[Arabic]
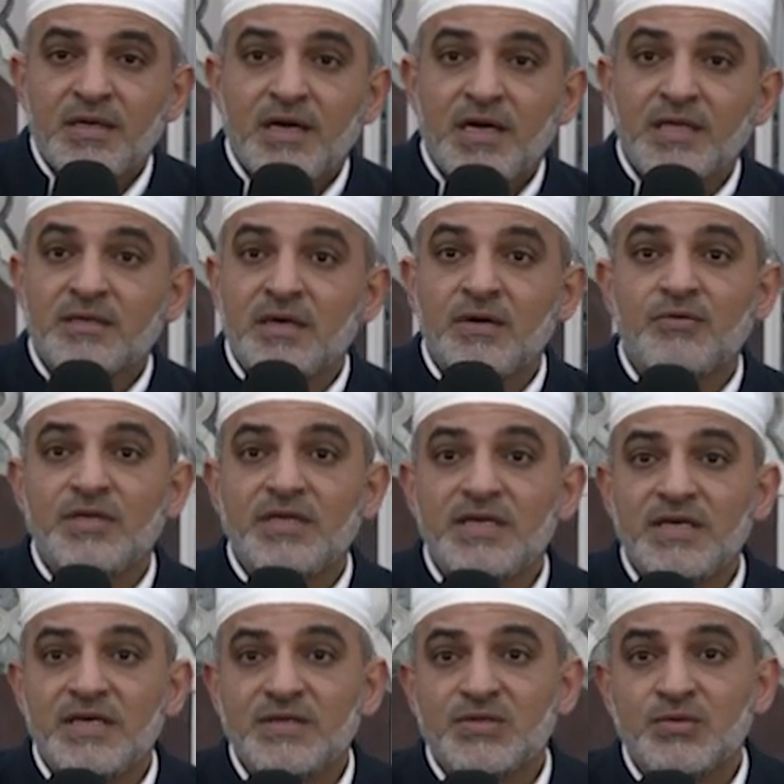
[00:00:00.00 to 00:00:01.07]
عن
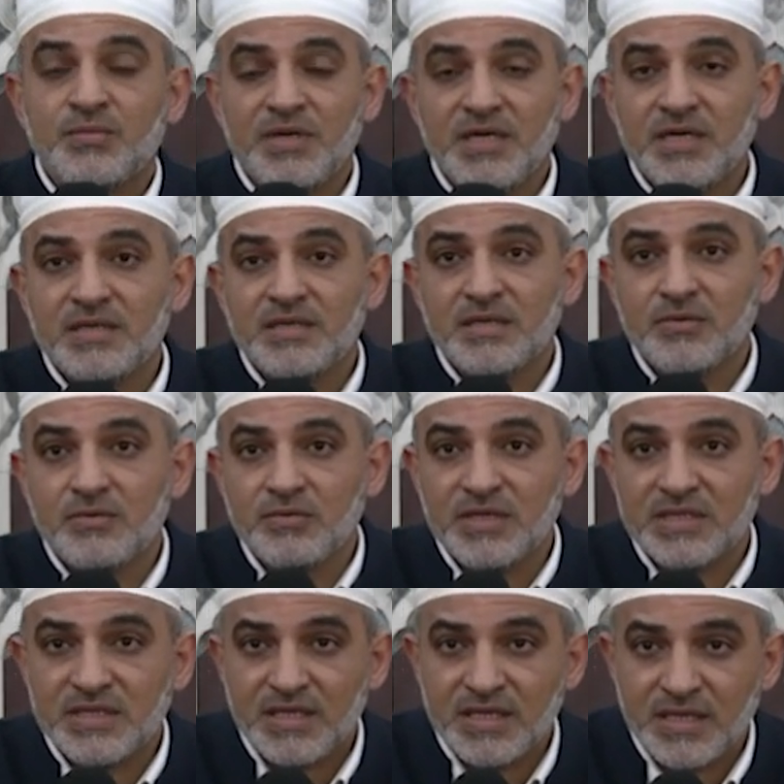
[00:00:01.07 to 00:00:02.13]
قوله سبحانه
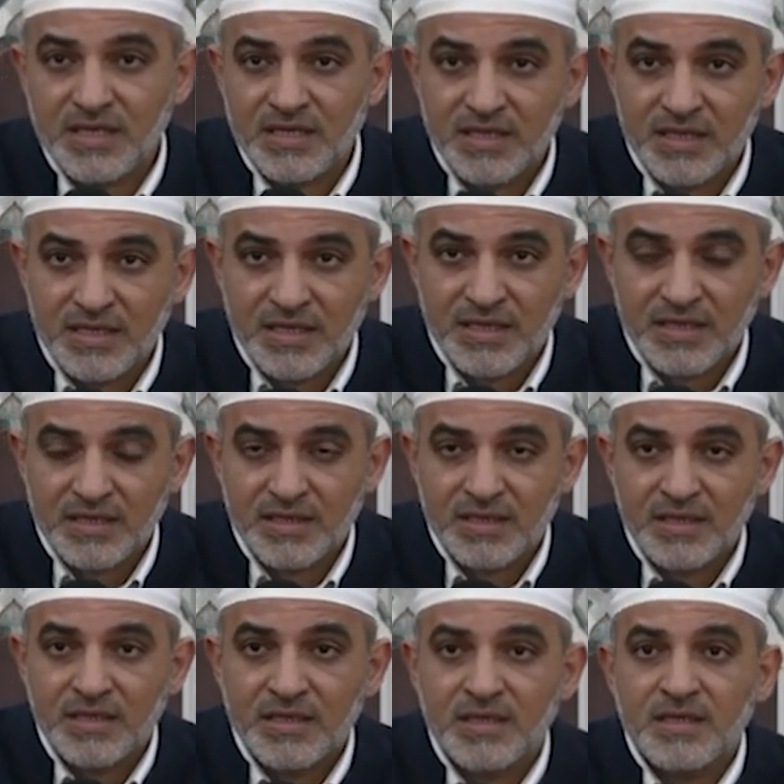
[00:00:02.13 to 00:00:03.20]
وتعالى
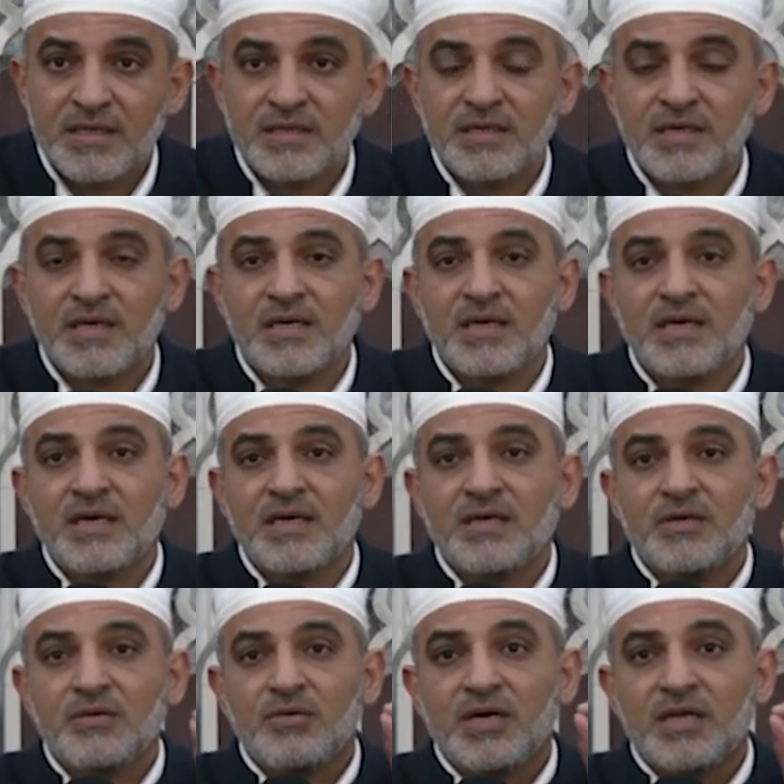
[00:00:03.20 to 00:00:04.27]
يا
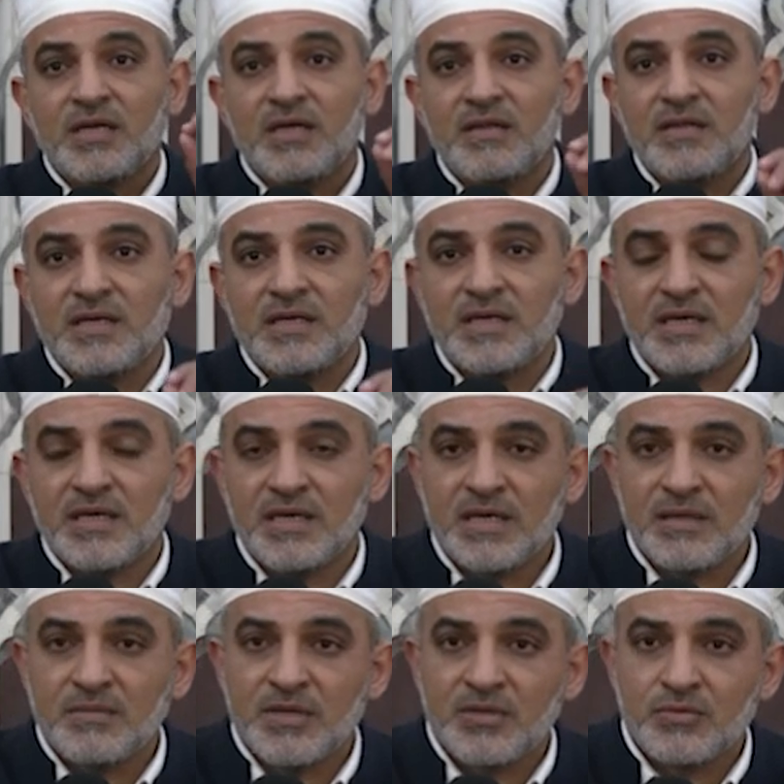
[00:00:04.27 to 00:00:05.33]
أيها الذين
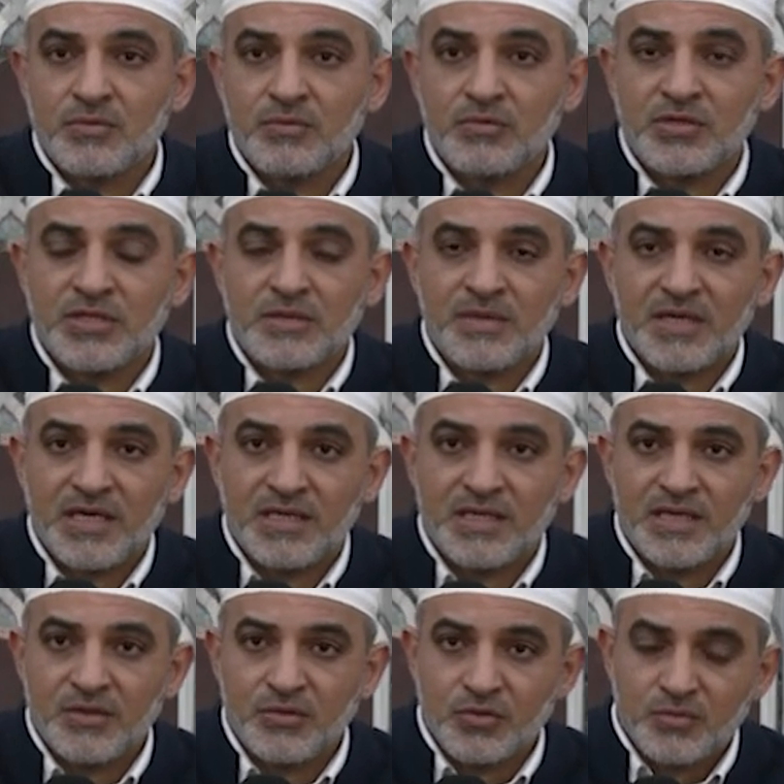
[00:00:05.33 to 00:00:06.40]
آمنوا كتب
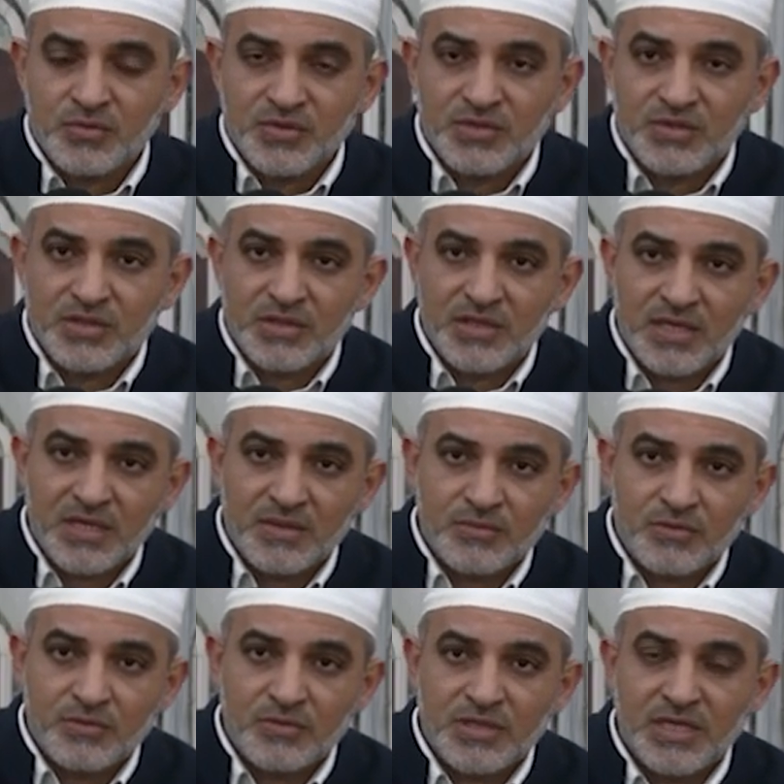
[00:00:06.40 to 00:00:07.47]
عليكم
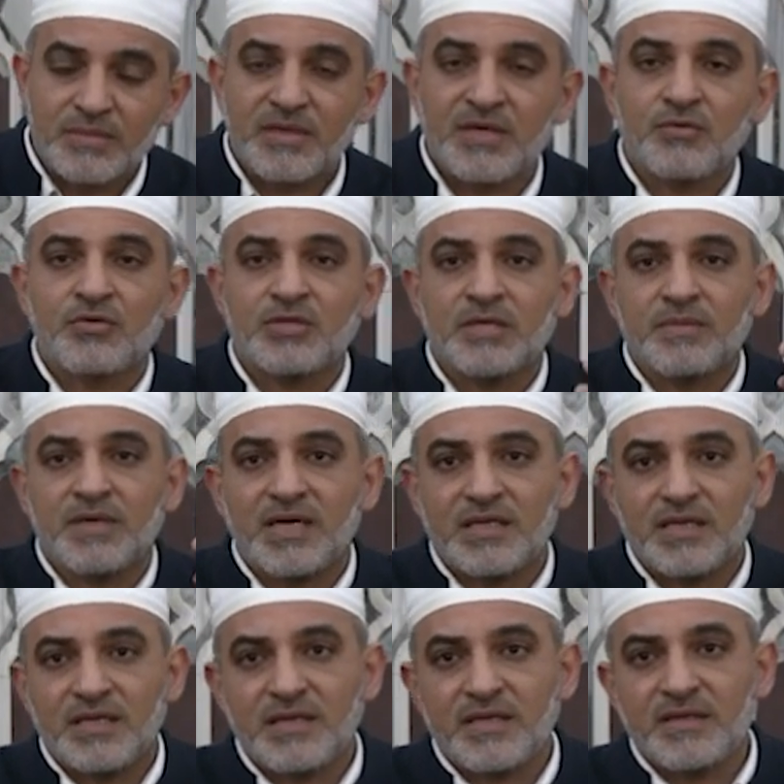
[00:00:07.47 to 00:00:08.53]
الصيام كما كتب
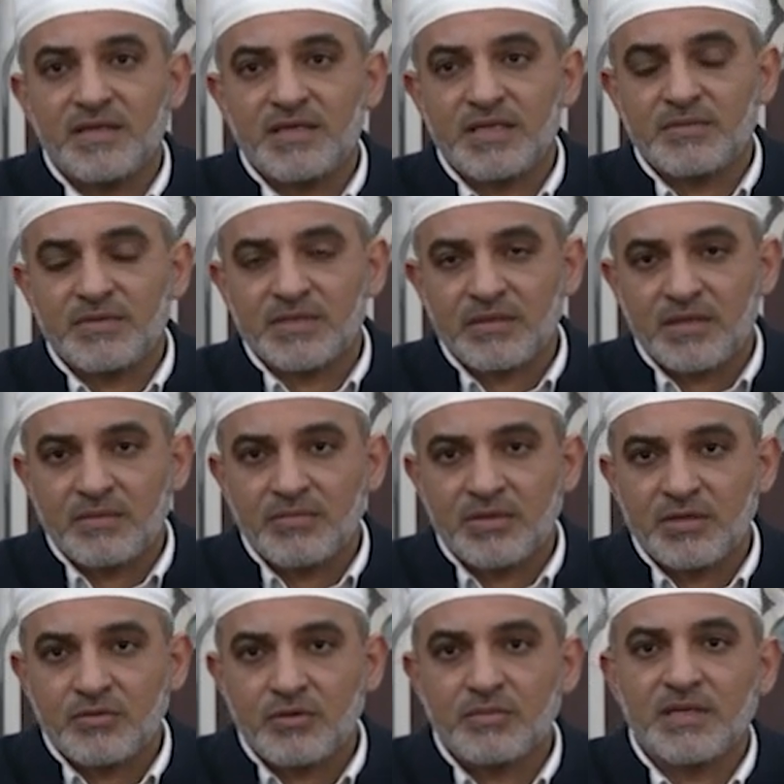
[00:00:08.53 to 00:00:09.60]
على الذين من
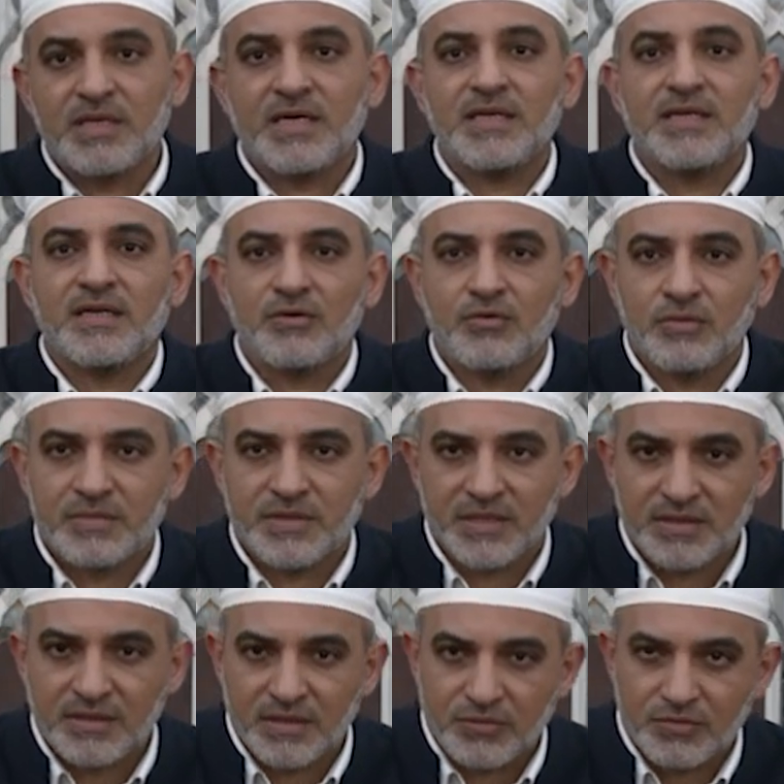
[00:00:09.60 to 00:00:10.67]
قبلكم لعلكم
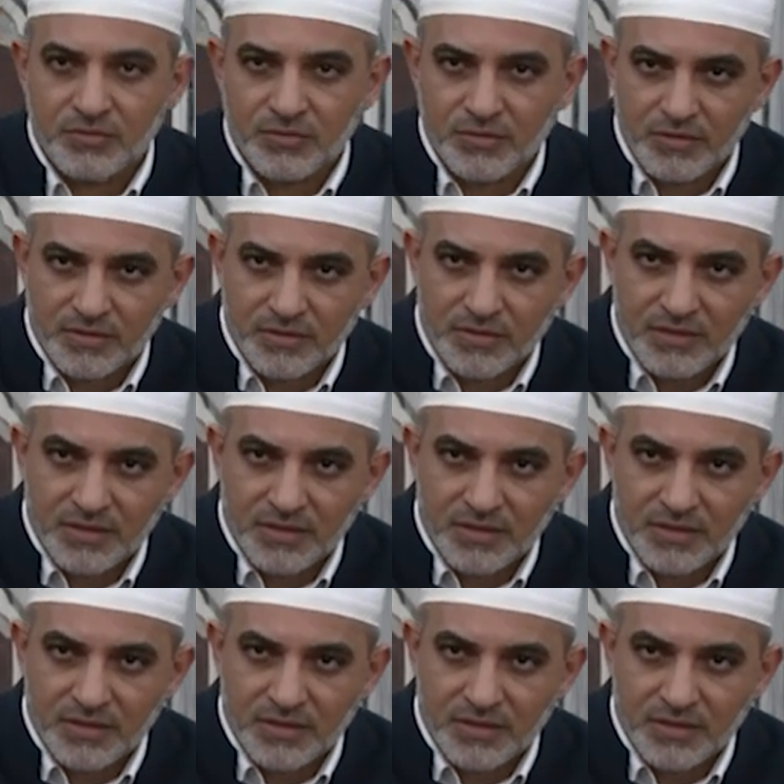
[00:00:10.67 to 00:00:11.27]
تتقون